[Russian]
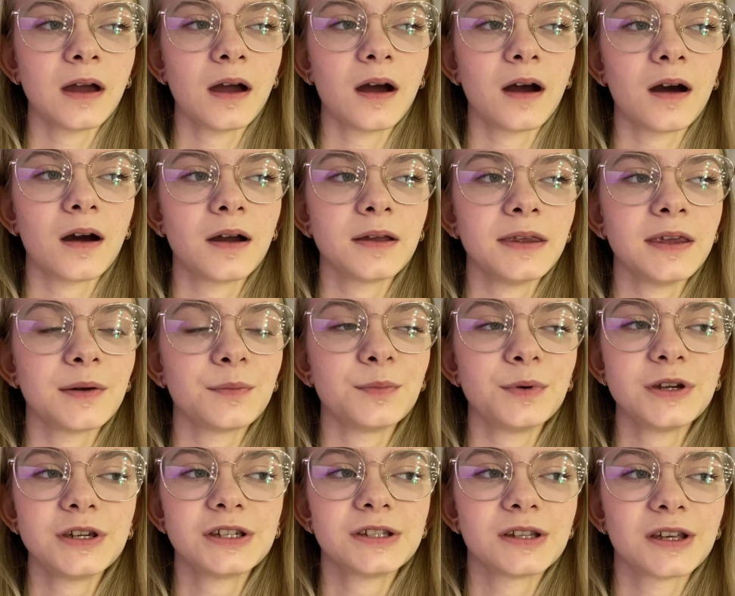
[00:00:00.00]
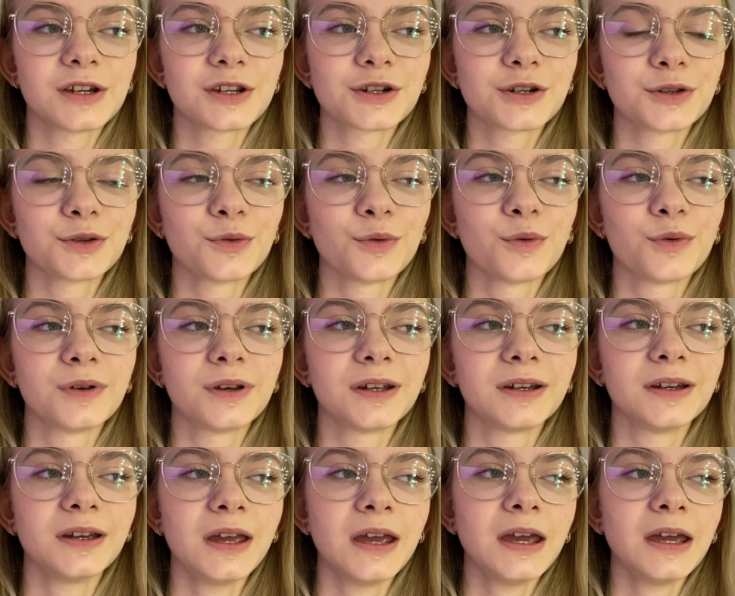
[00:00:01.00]
а необычное, что
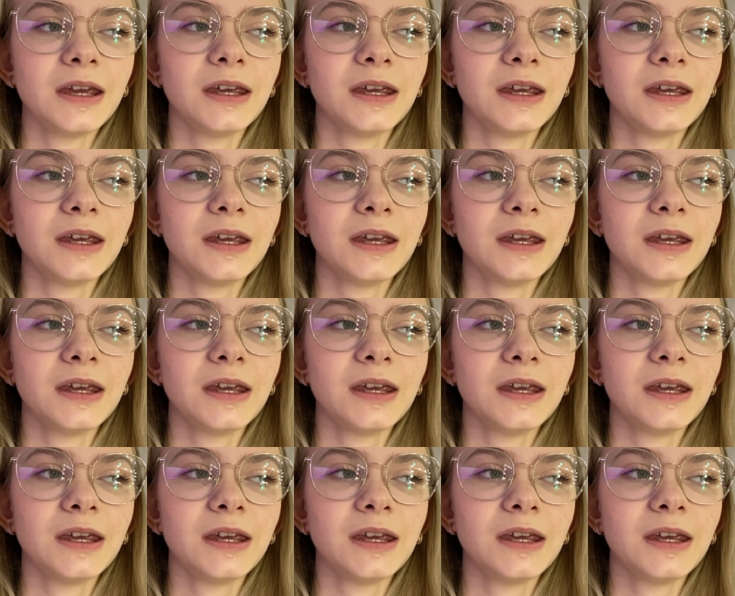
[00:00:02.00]
ли,